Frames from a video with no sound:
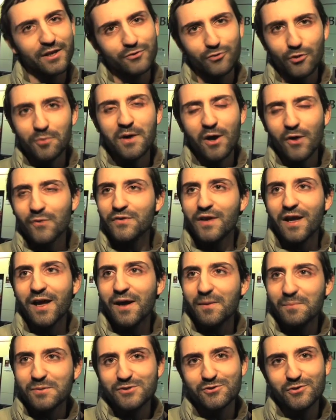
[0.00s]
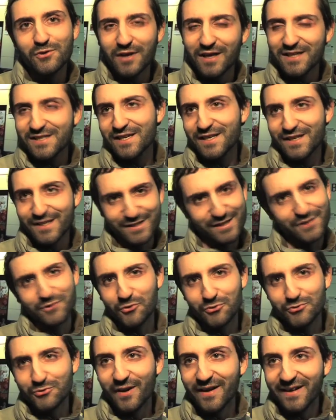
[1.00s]
Et demain, on verra parce que là, c'est
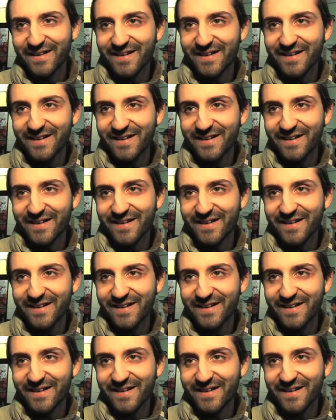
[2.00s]
trop dur.